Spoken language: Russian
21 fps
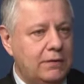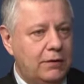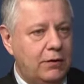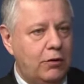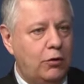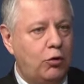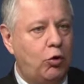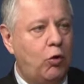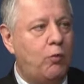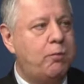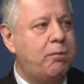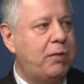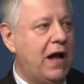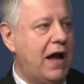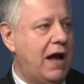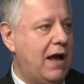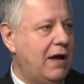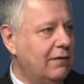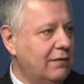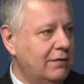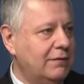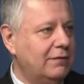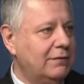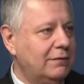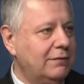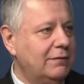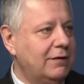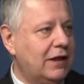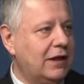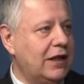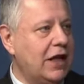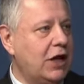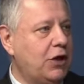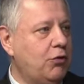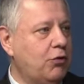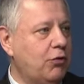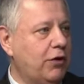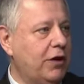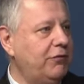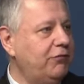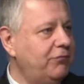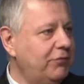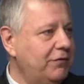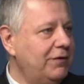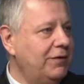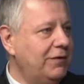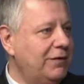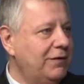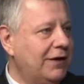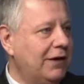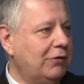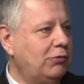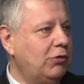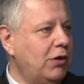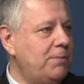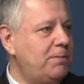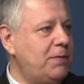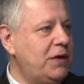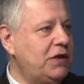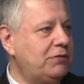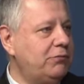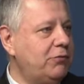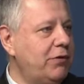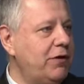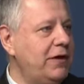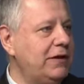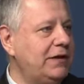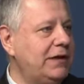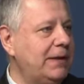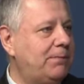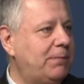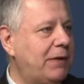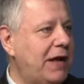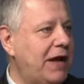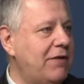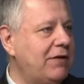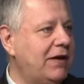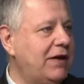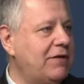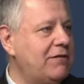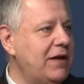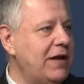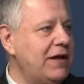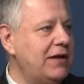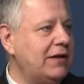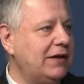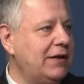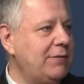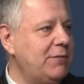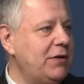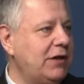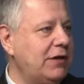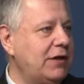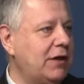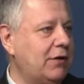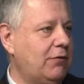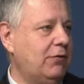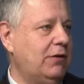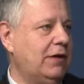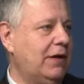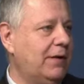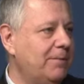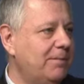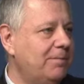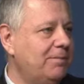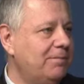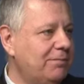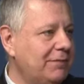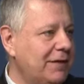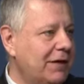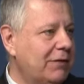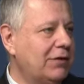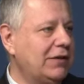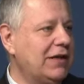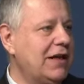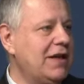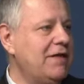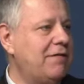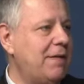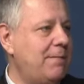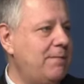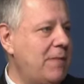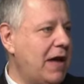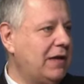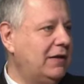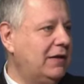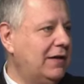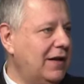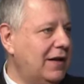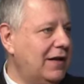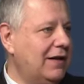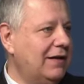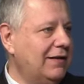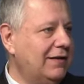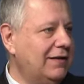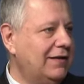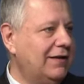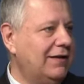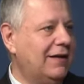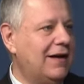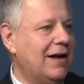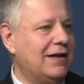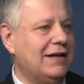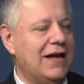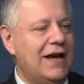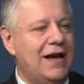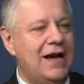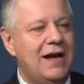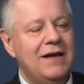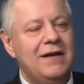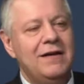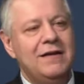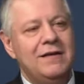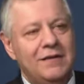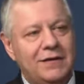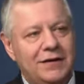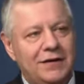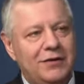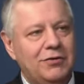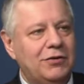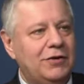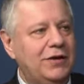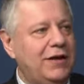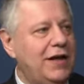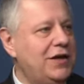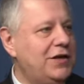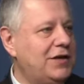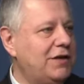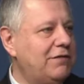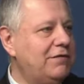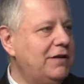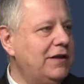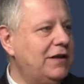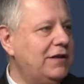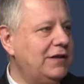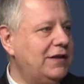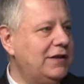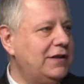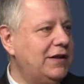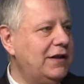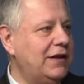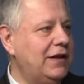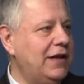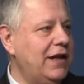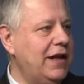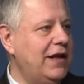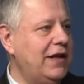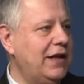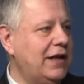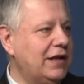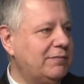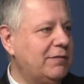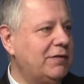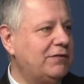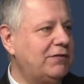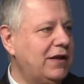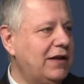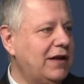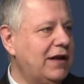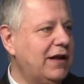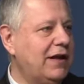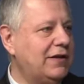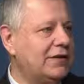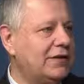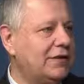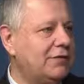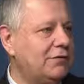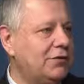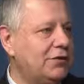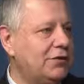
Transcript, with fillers: группка клокеров, которые присвоили себе право говорить от имени народа. Вот они вопят, да? Когда идет речь о выносе тела Ленина из мавзолея, из этого